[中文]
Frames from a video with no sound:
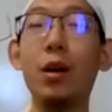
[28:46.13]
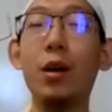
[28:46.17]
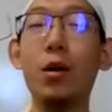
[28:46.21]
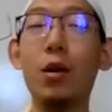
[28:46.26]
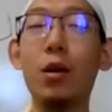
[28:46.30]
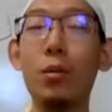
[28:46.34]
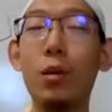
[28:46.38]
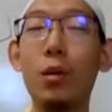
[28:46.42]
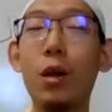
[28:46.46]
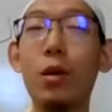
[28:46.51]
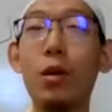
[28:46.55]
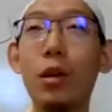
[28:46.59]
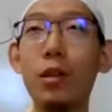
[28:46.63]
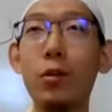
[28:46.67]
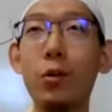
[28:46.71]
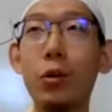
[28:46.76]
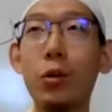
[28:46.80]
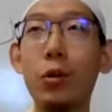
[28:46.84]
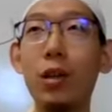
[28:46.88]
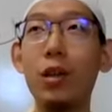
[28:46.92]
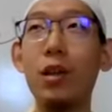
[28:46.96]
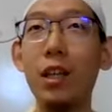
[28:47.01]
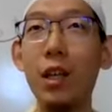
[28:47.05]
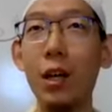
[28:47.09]
拉玛丹
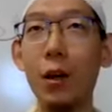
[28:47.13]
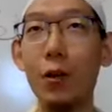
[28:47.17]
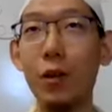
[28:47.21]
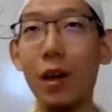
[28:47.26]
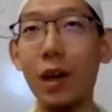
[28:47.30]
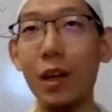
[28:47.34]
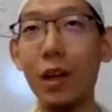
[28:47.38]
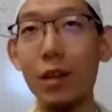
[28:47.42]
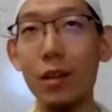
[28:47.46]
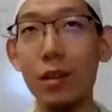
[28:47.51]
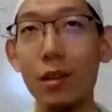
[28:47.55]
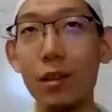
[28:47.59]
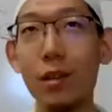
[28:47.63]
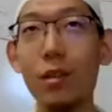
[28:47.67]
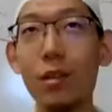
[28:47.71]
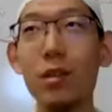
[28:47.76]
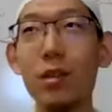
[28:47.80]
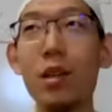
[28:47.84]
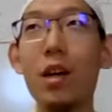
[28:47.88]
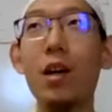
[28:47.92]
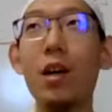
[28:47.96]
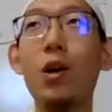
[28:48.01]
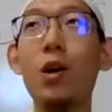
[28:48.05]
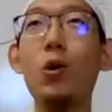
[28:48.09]
月的夜晚，
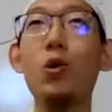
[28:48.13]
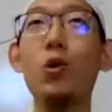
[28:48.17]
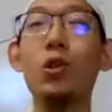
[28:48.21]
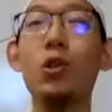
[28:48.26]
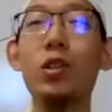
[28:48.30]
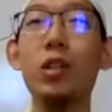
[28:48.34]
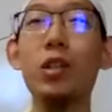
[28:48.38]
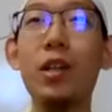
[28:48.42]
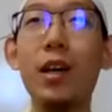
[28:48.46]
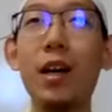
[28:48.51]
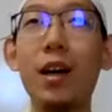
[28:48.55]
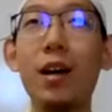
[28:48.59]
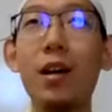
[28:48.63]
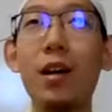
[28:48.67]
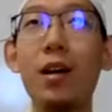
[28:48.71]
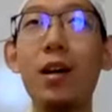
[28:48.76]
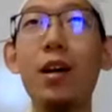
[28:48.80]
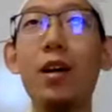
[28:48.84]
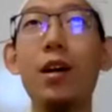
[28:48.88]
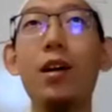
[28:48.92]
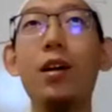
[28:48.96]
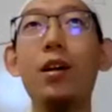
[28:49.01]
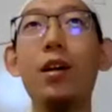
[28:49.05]
在后十夜。